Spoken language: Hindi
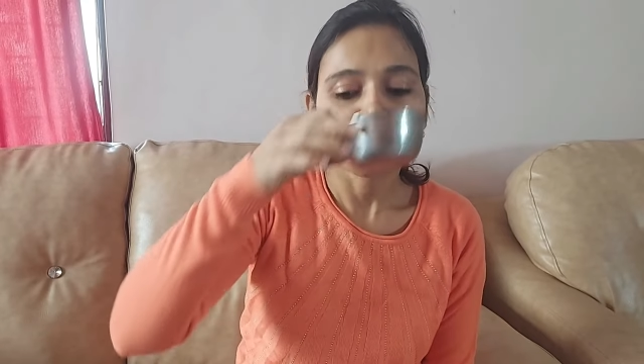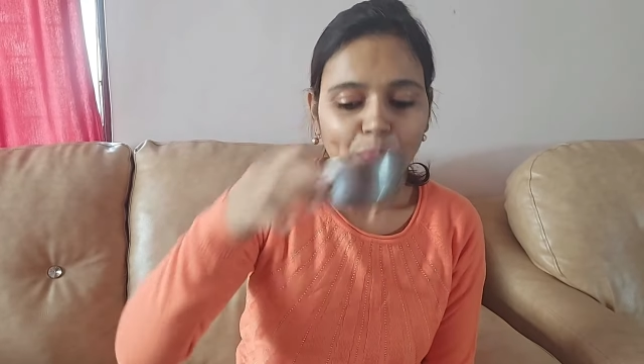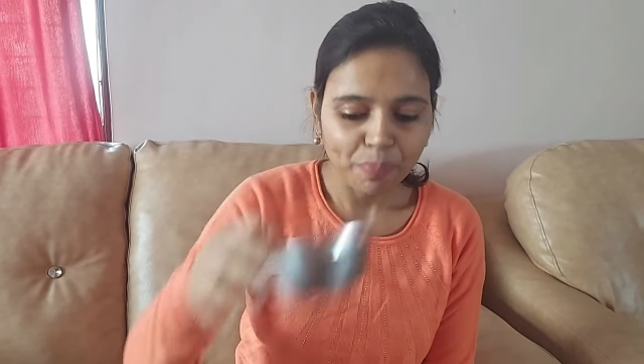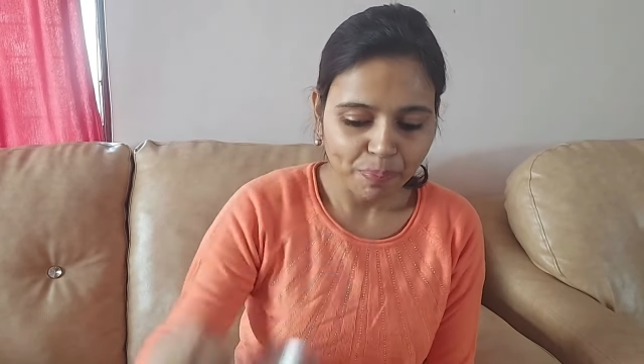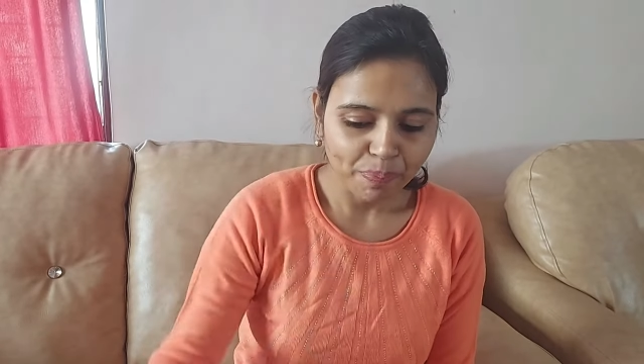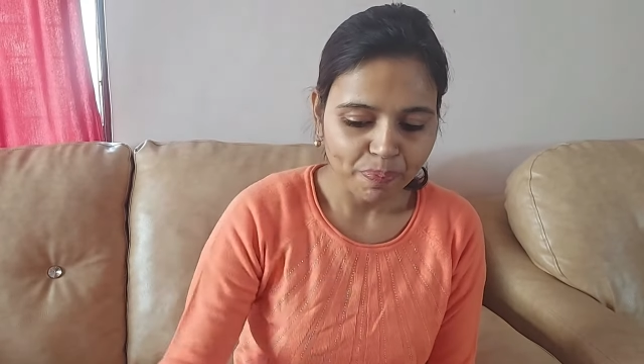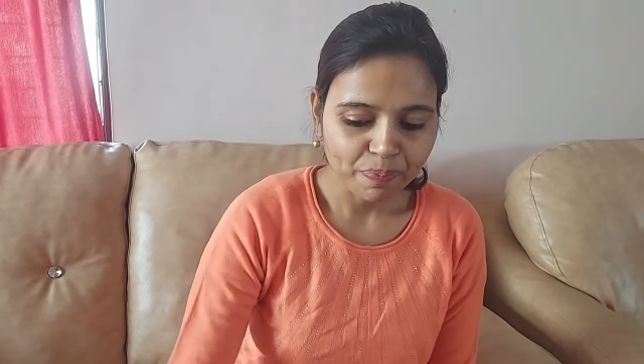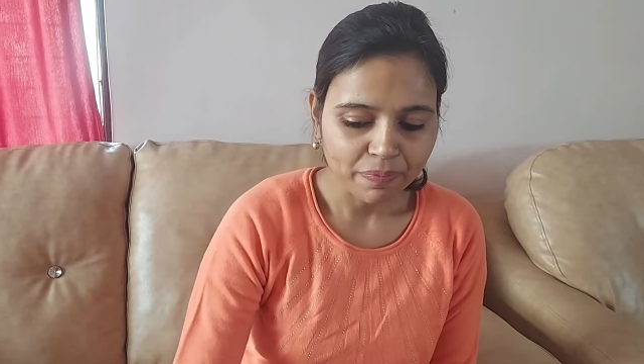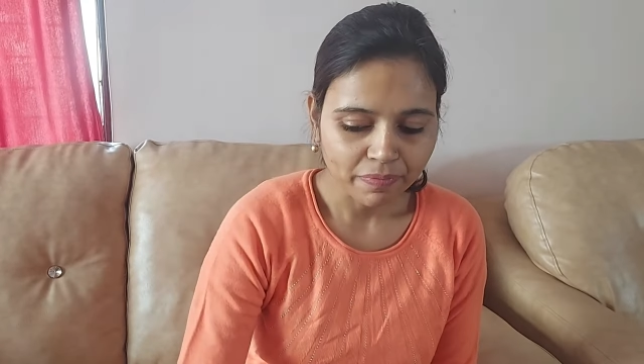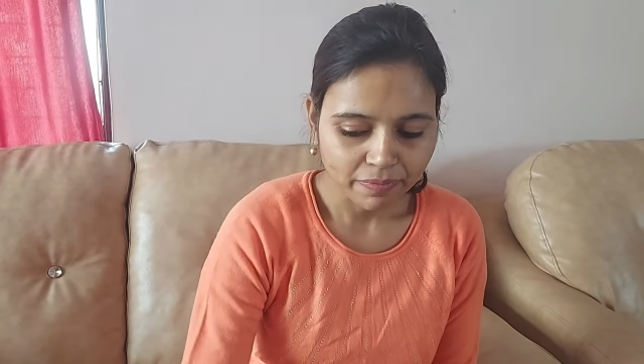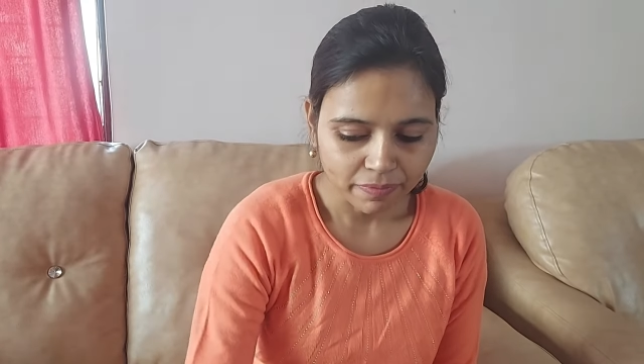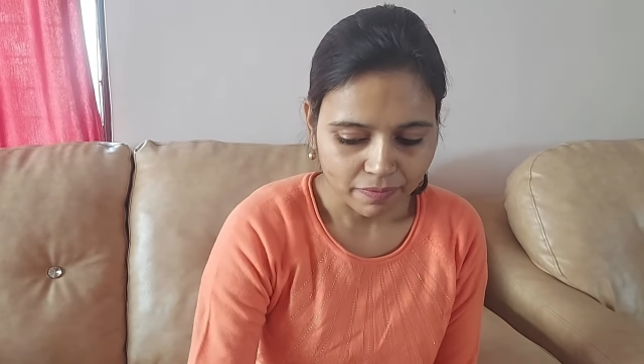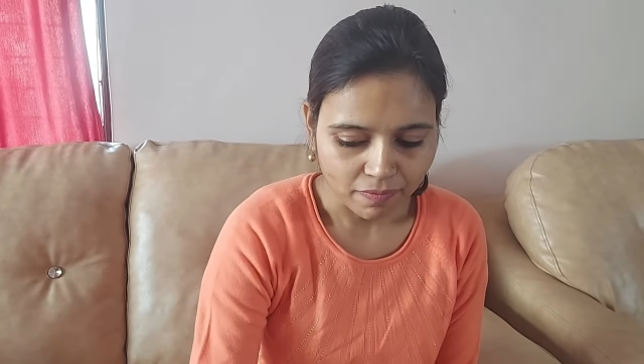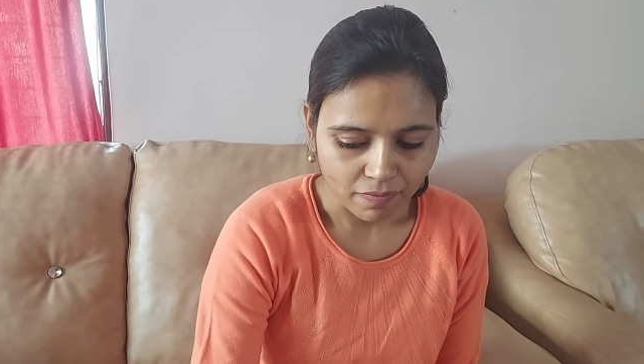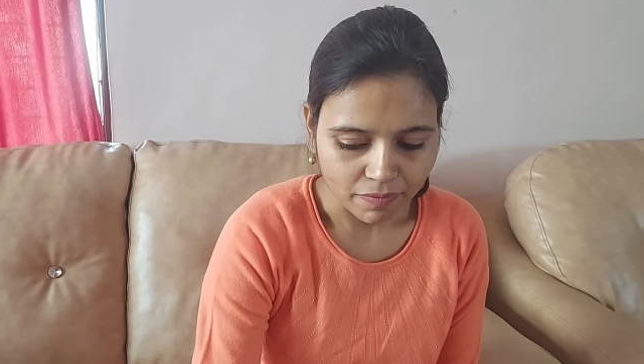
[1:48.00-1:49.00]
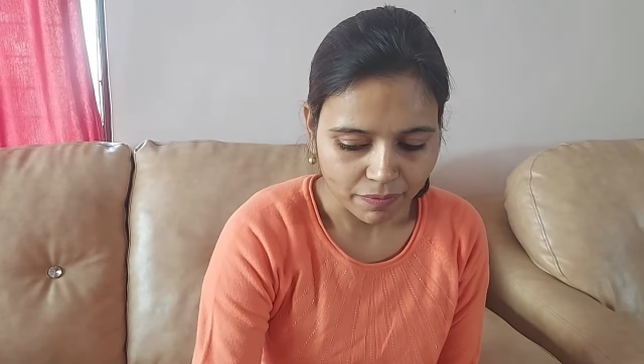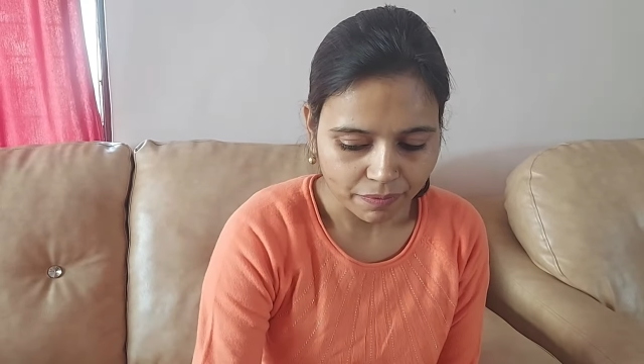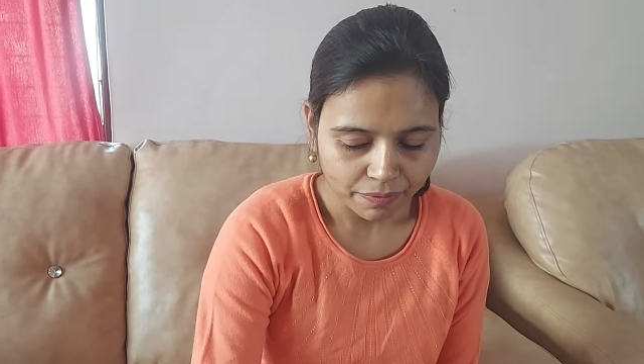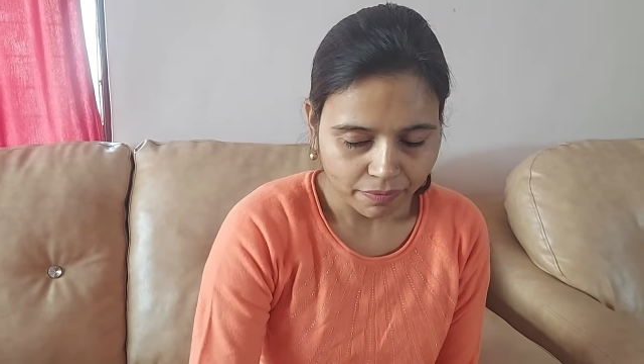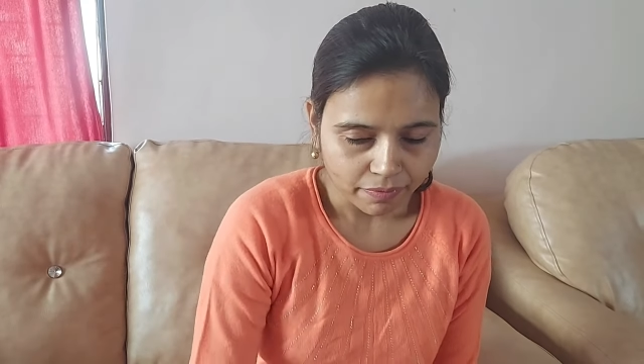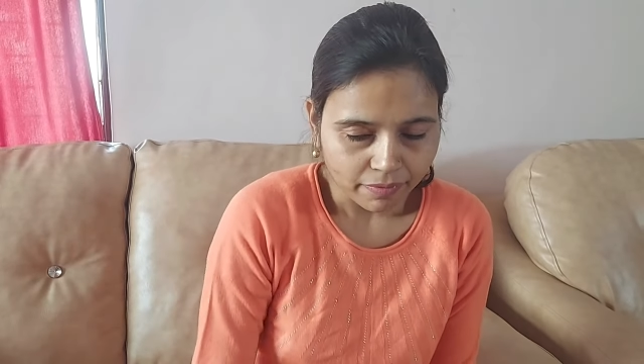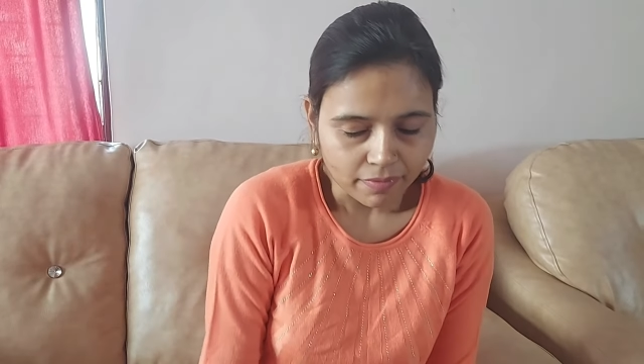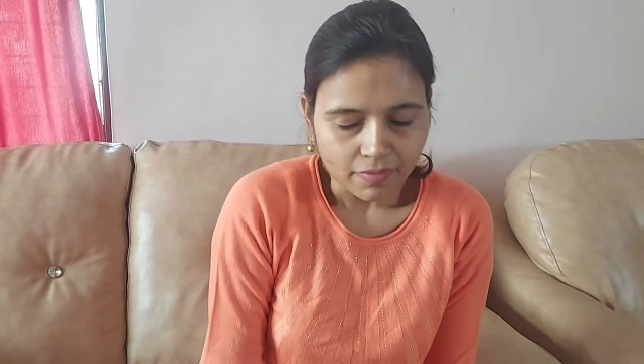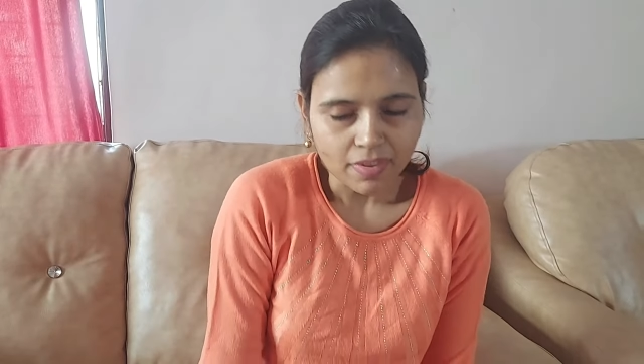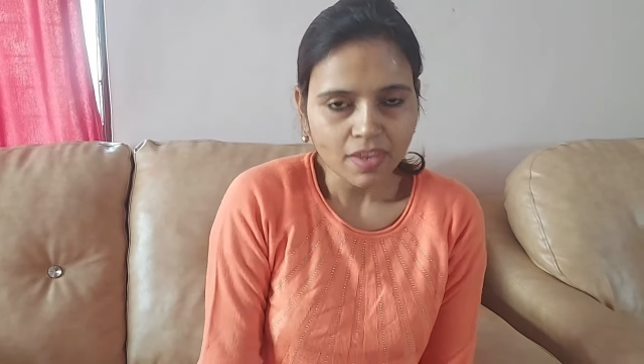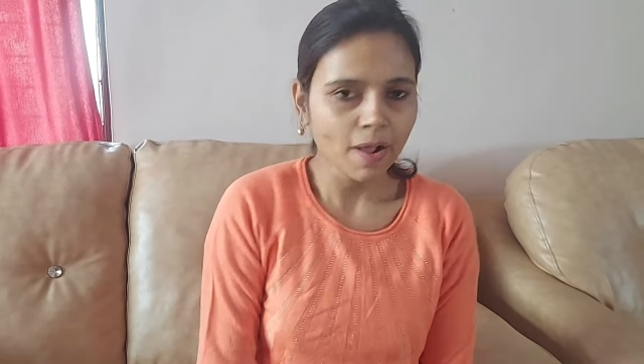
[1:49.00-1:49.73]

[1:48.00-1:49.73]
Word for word: सो दैट वॉज इट होप